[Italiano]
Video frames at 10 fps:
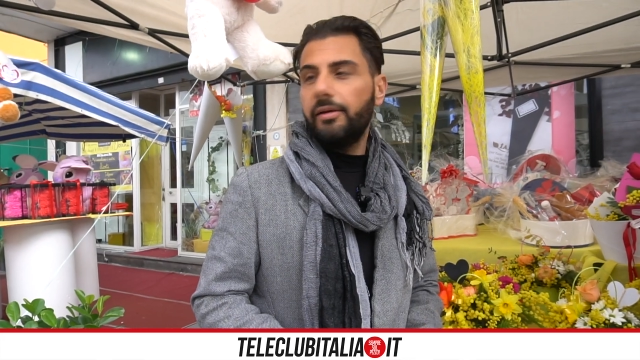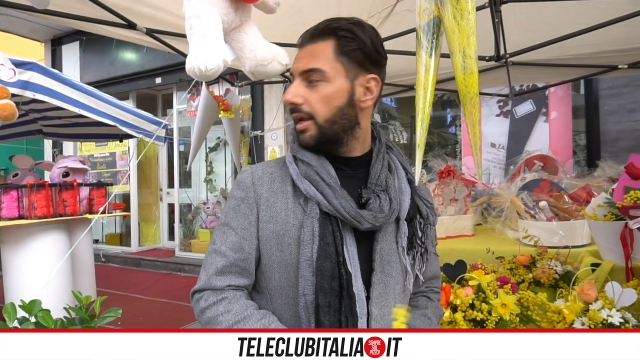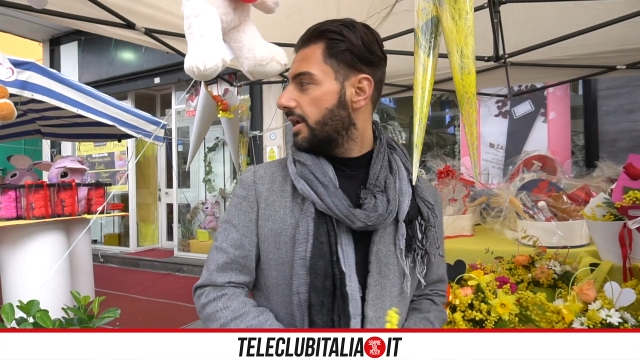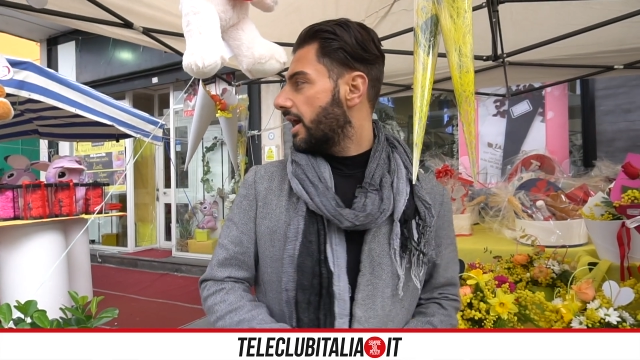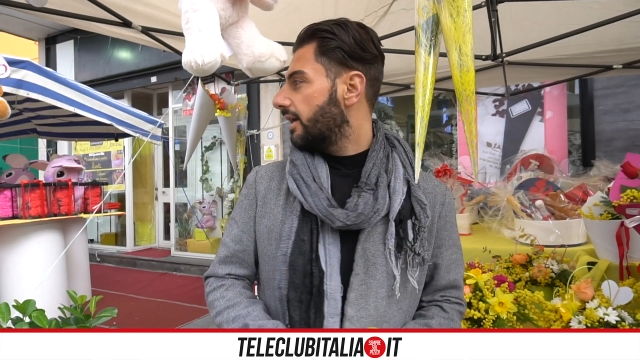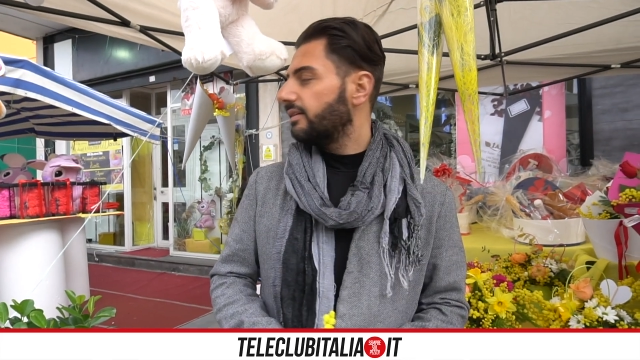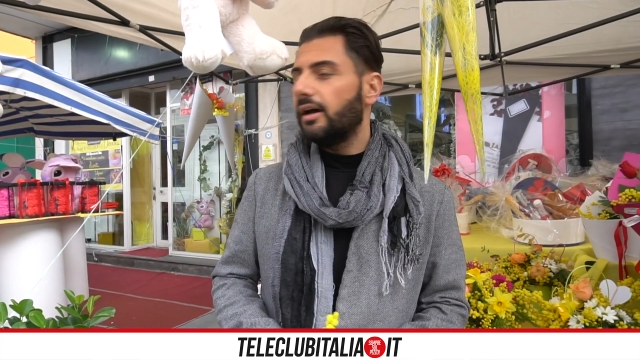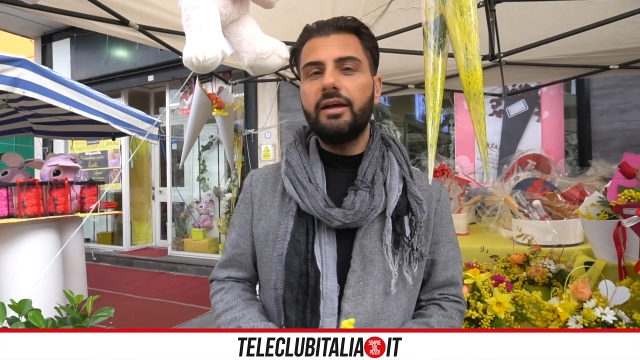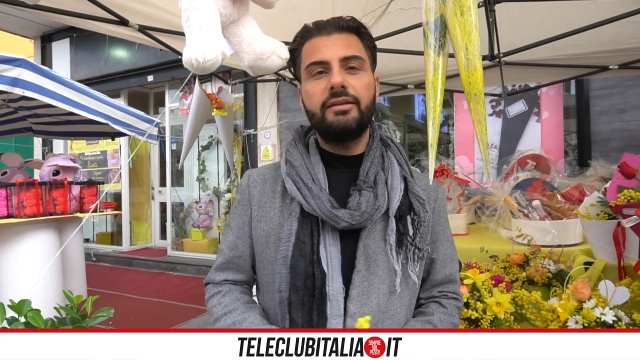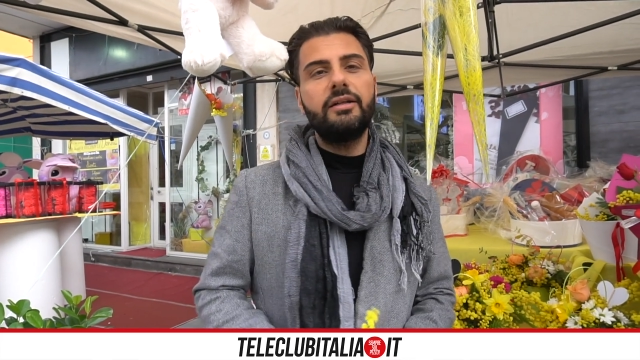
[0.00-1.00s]
è
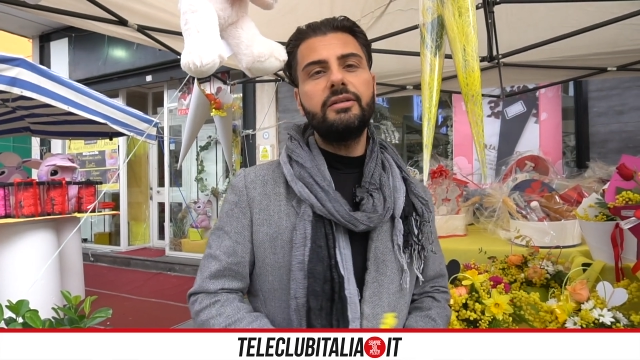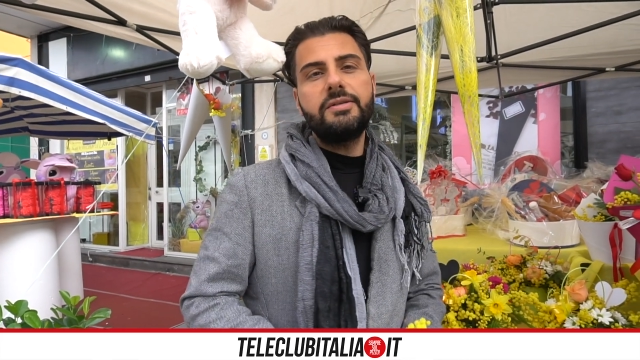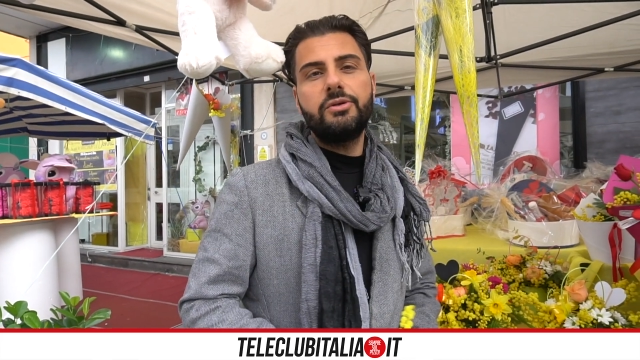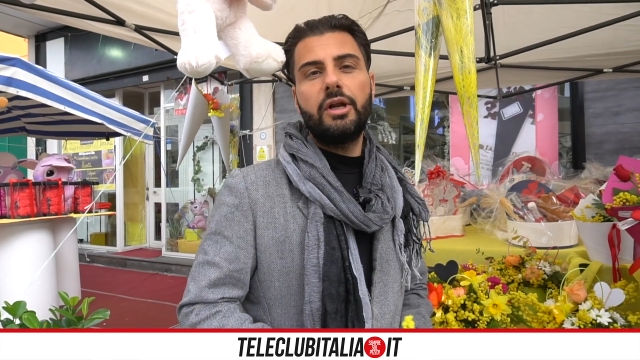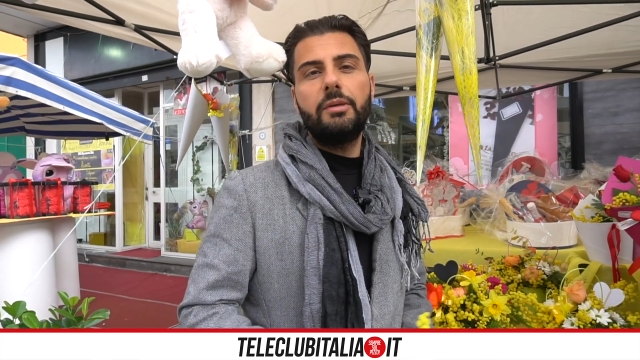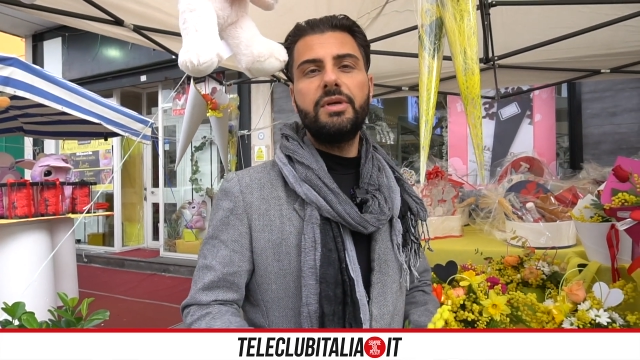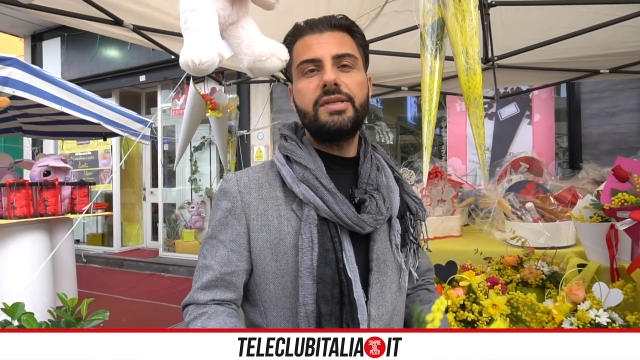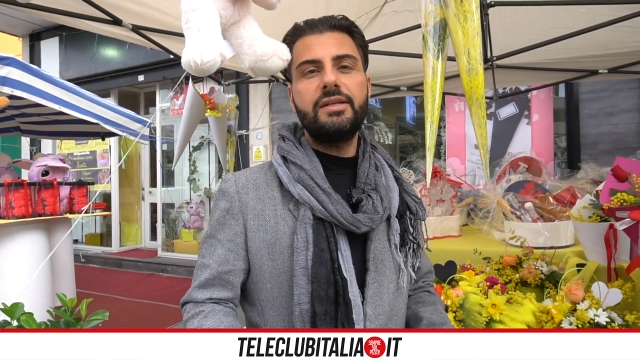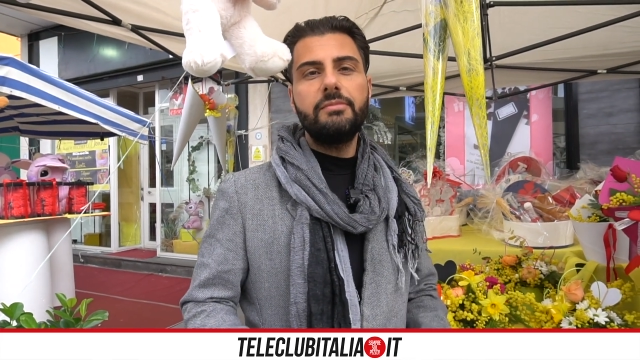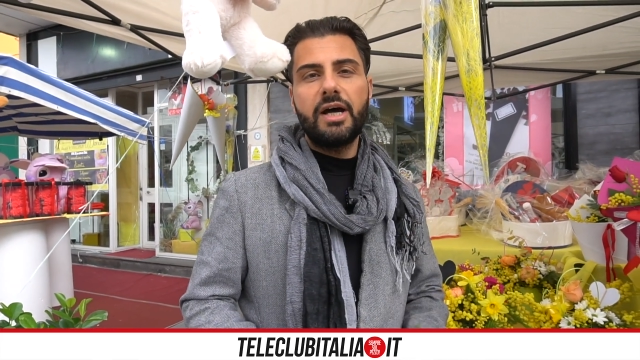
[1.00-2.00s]
nata la tradizione al
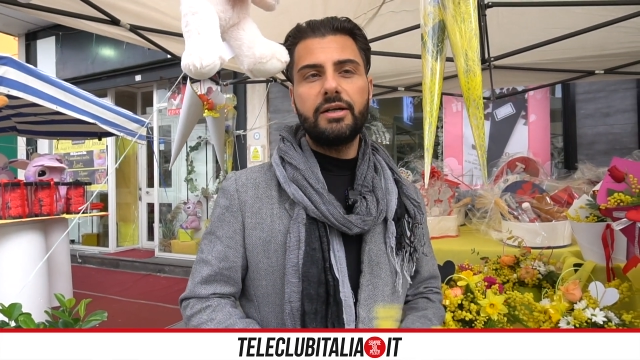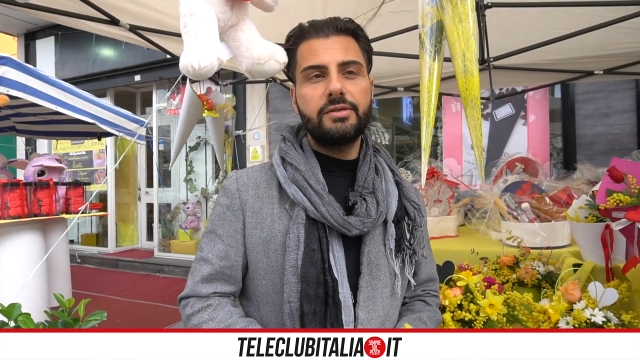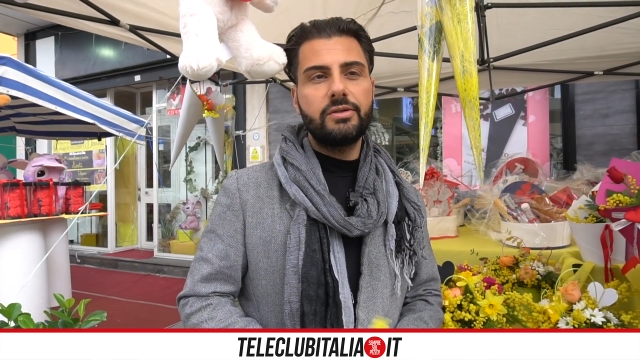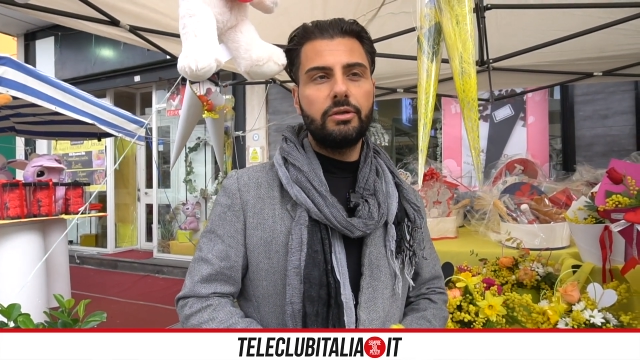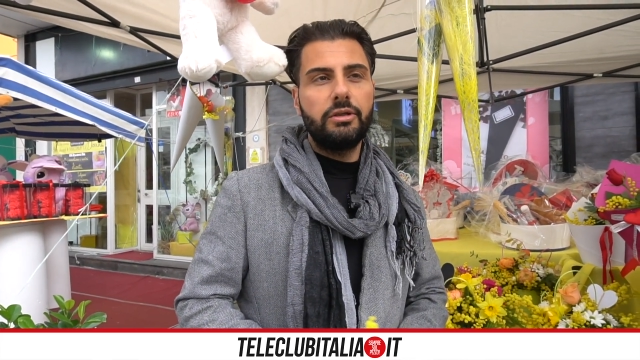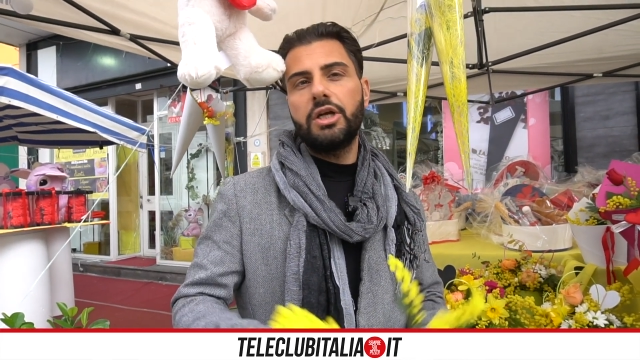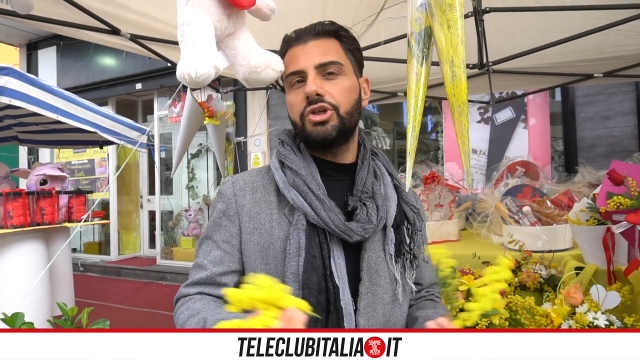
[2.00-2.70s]
mese di marzo,